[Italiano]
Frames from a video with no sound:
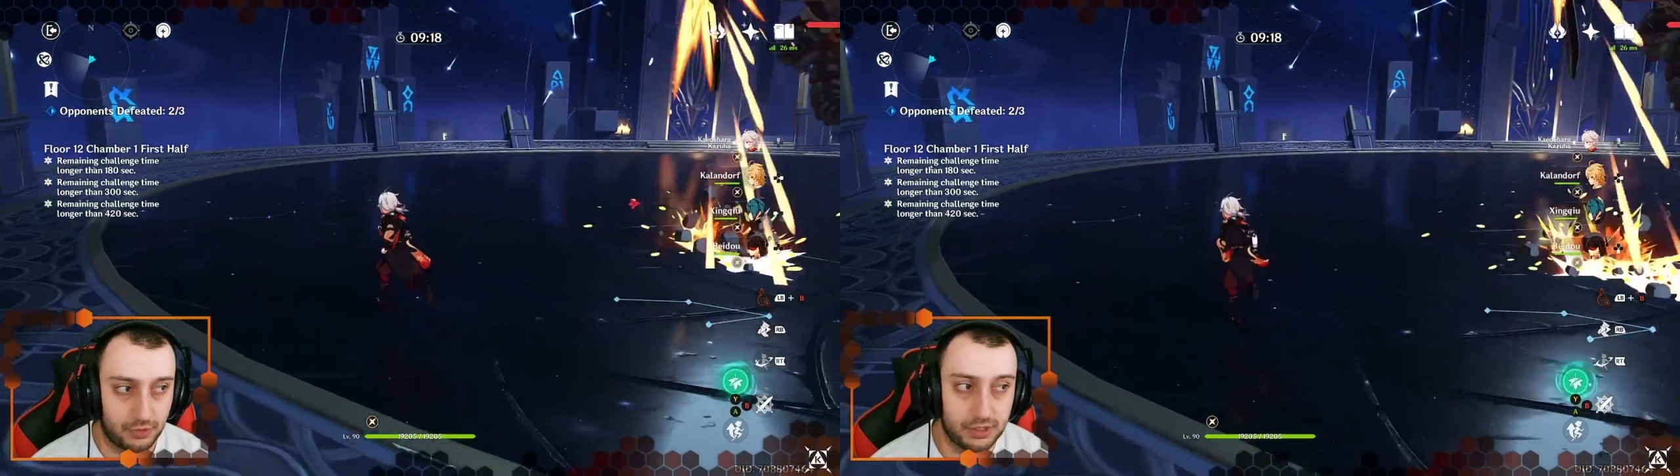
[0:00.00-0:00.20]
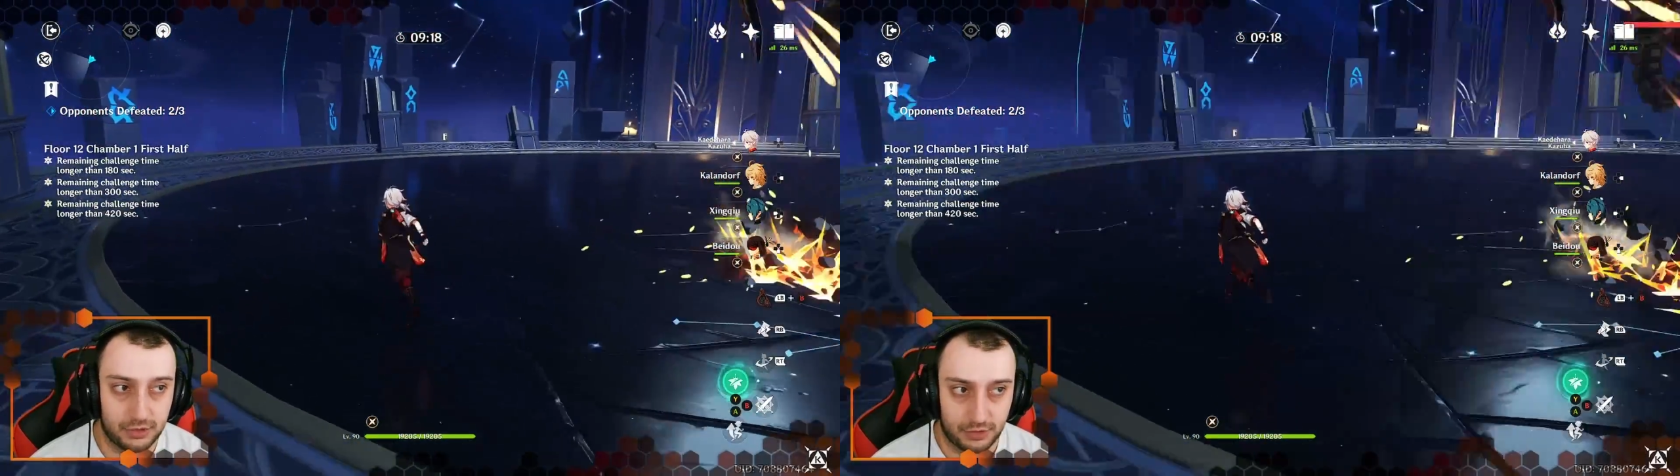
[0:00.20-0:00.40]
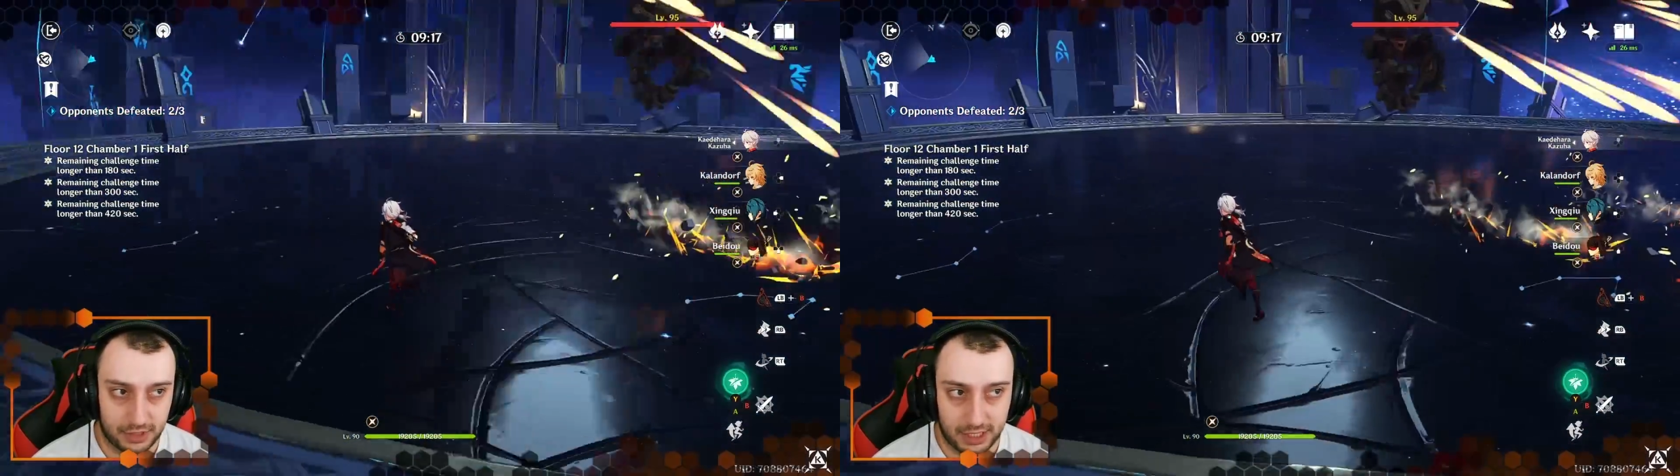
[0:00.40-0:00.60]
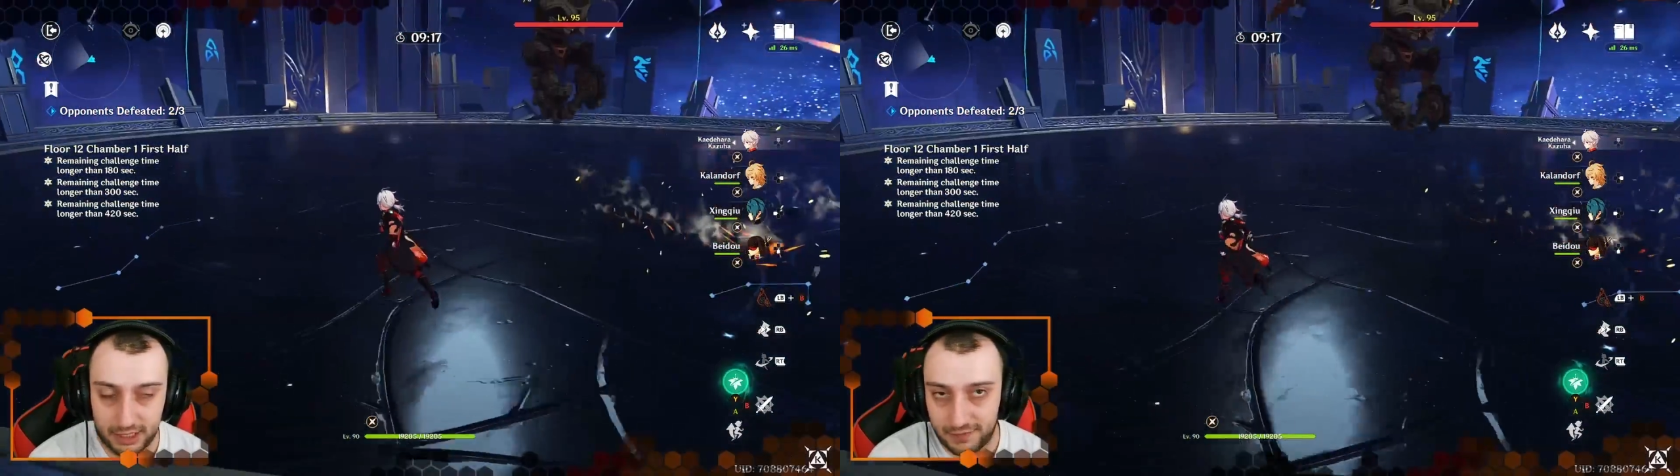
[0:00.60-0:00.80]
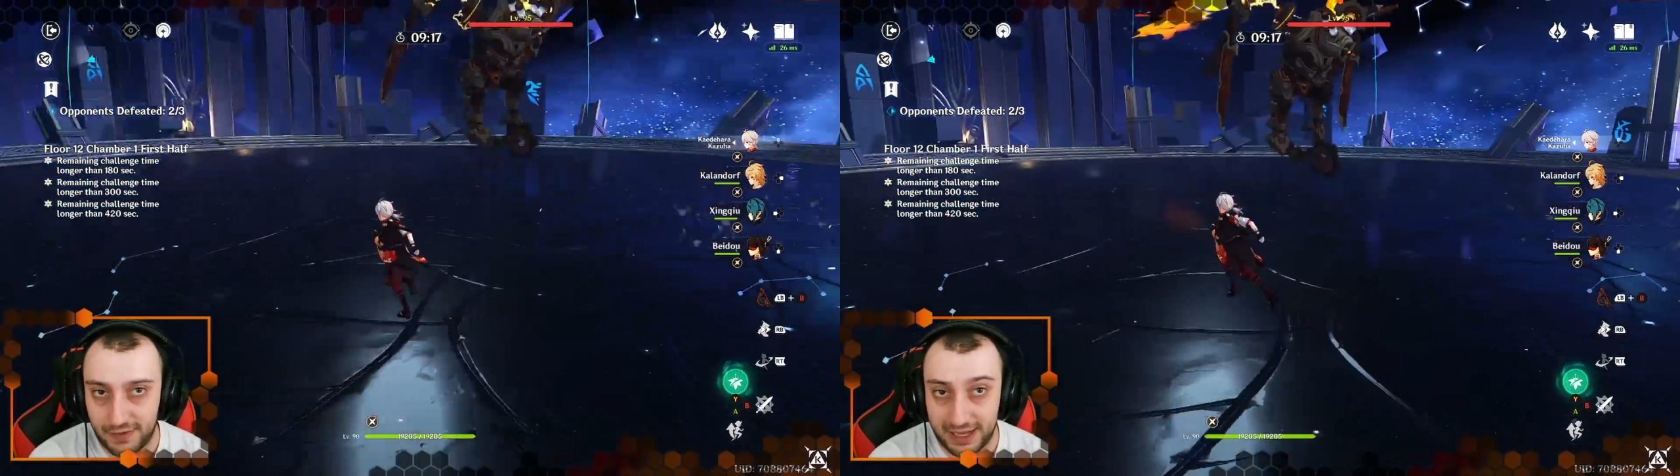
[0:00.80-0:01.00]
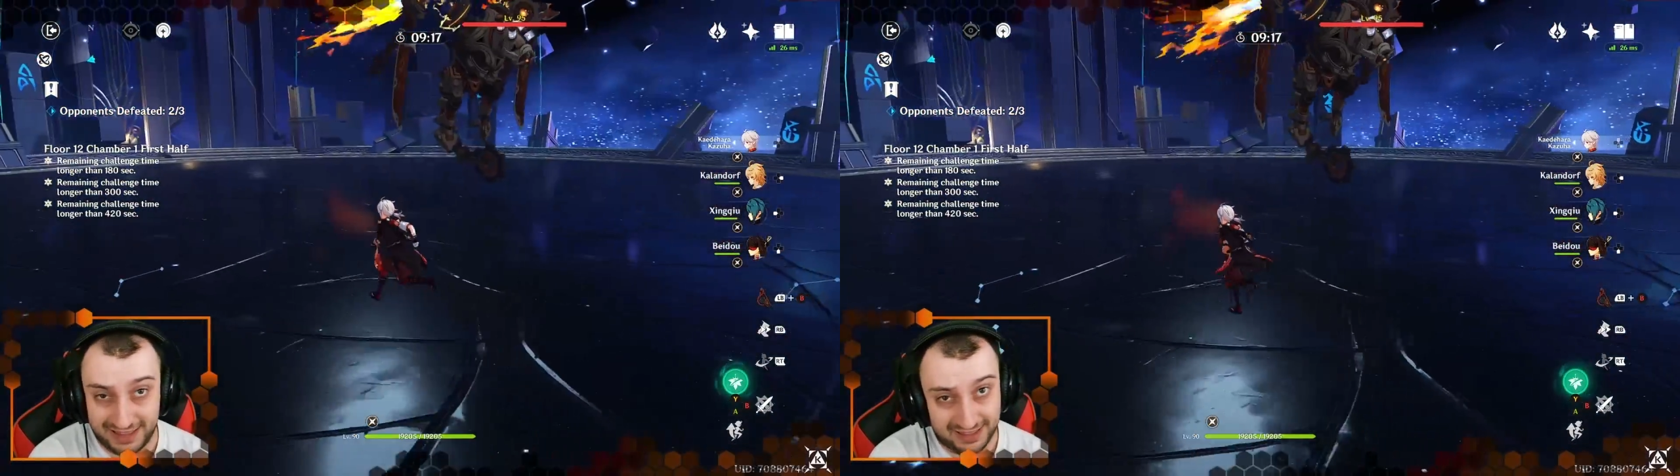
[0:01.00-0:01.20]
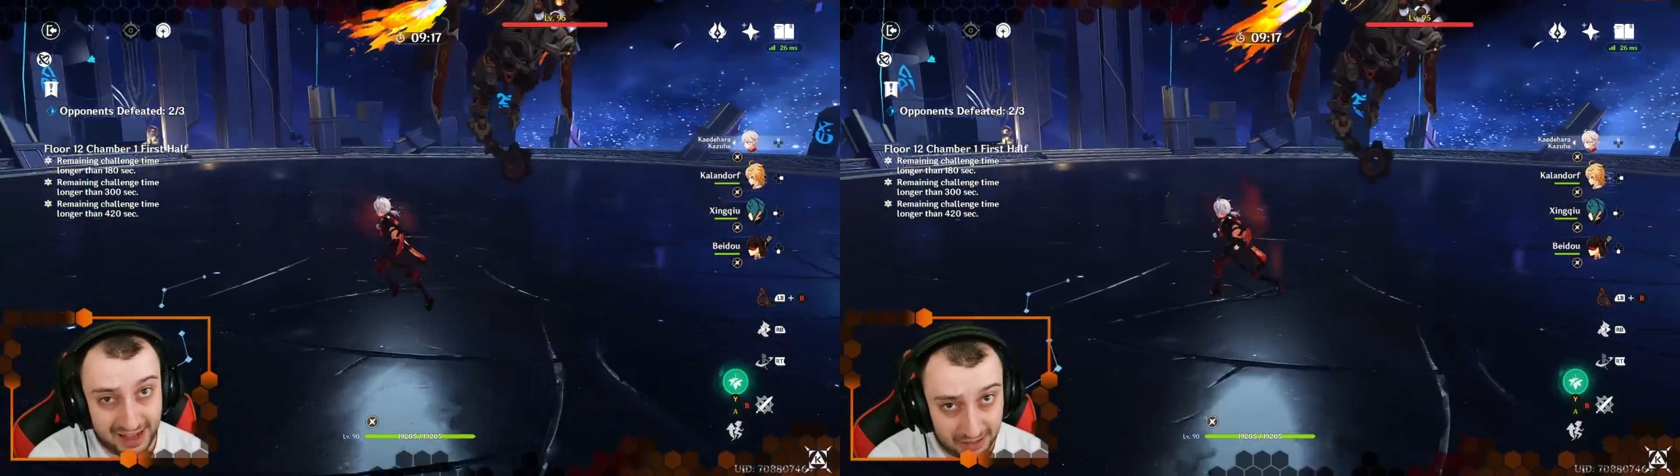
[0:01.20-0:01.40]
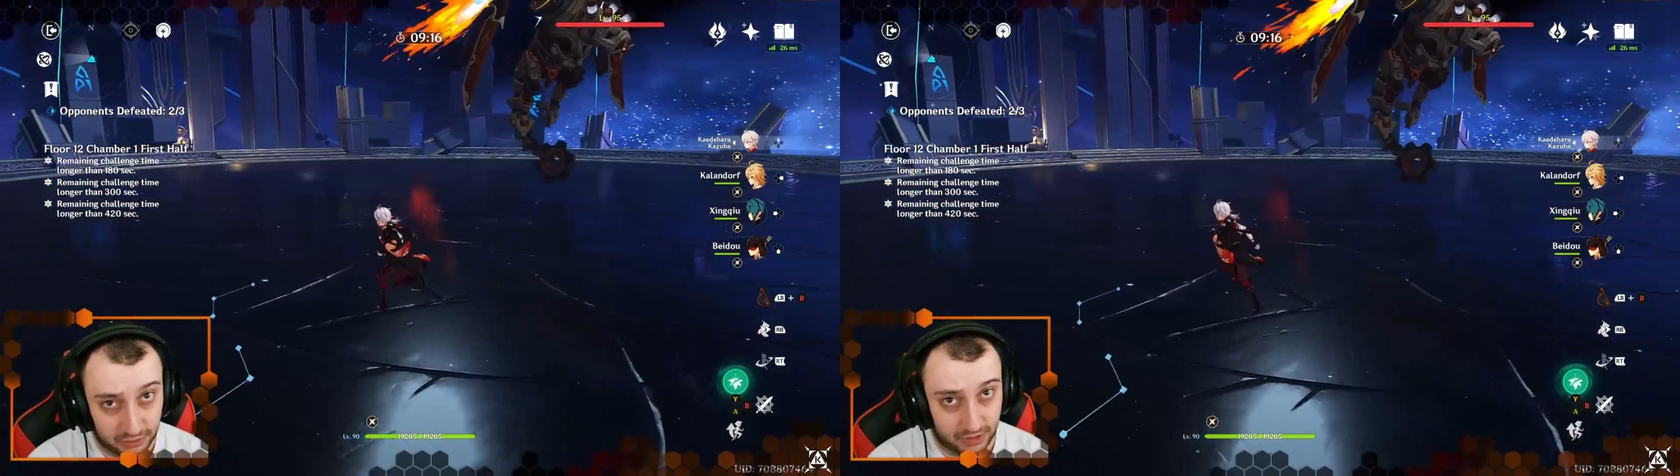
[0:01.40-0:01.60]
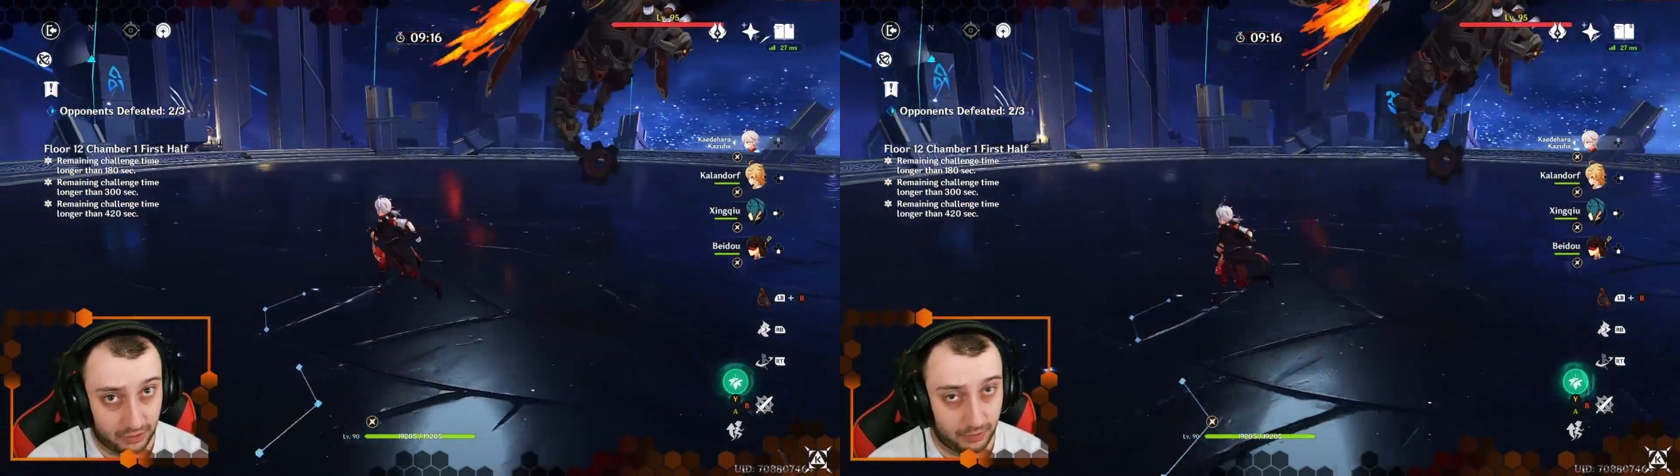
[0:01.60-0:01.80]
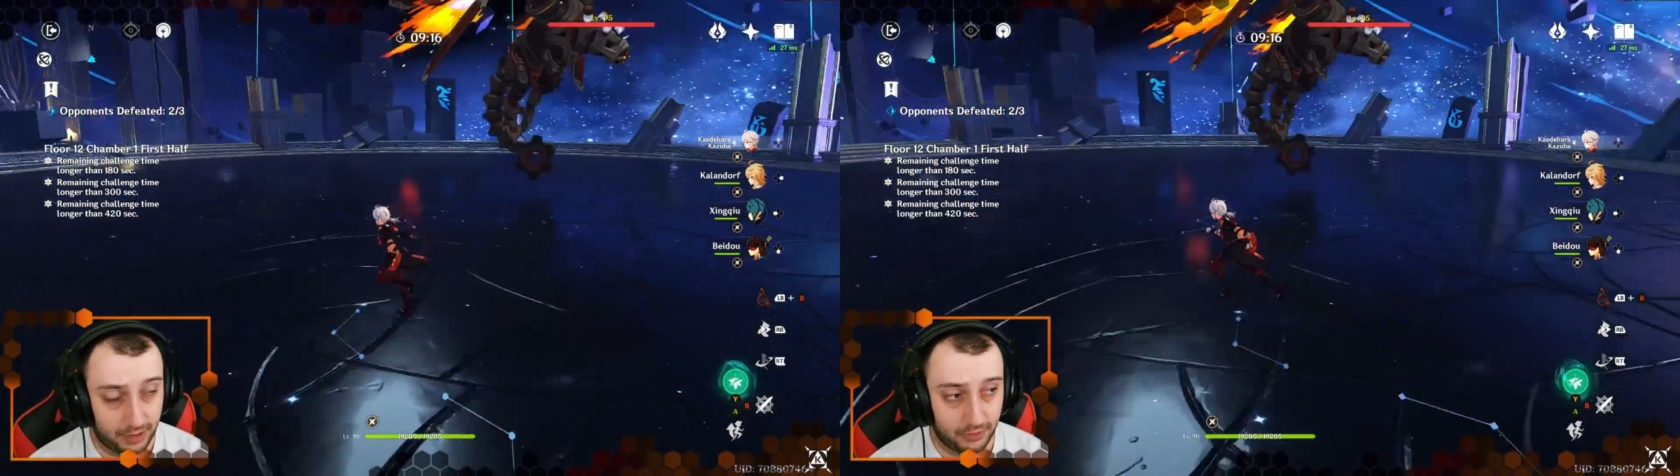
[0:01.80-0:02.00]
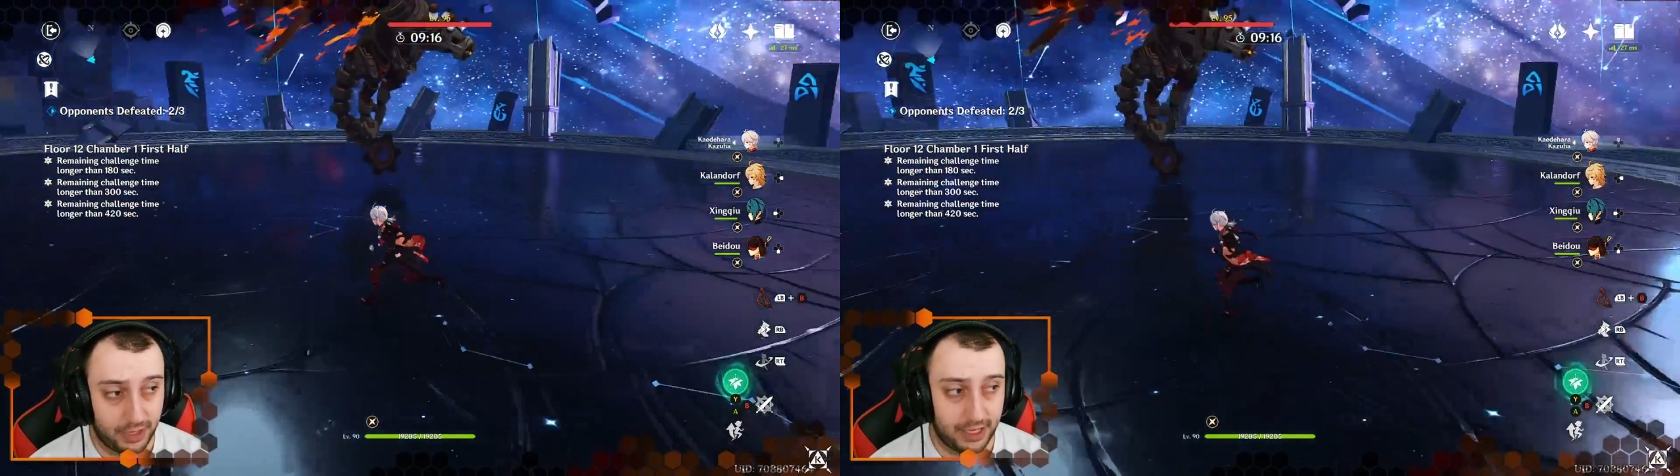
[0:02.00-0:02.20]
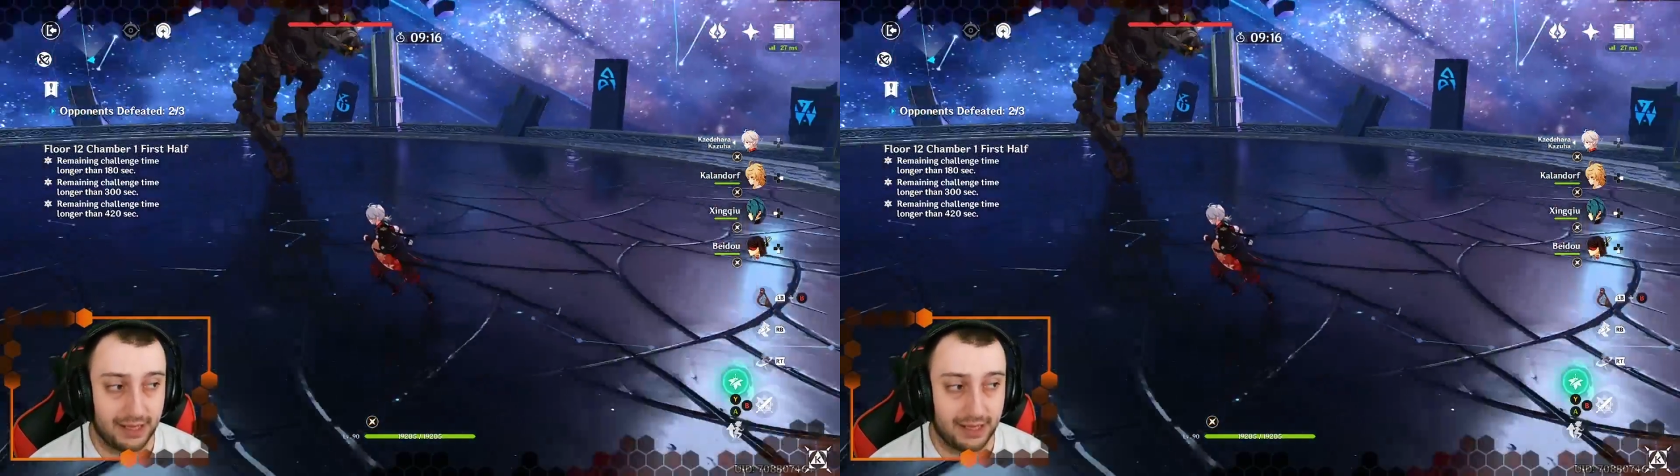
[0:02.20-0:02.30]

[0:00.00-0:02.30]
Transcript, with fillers: Questi sono i danni che fa, è tanta roba, ok?